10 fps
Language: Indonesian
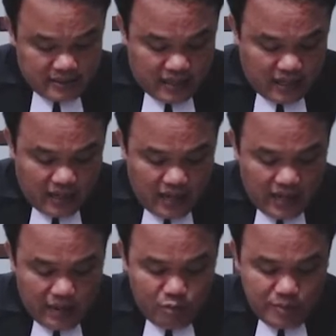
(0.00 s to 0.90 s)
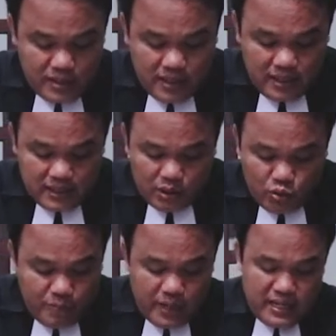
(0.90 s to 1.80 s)
Janganlah kamu menjadi
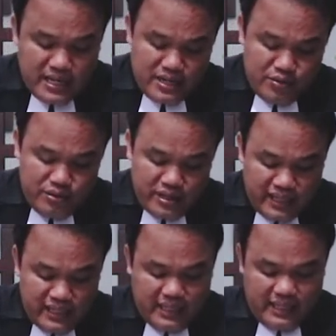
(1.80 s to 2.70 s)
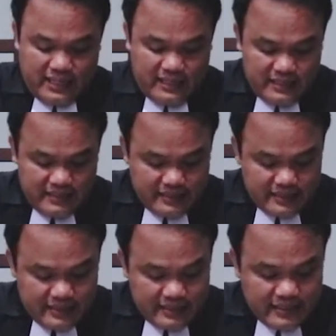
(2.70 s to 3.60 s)
serupa dengan dunia ini,
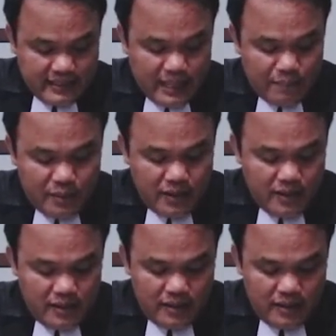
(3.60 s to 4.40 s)
tetapi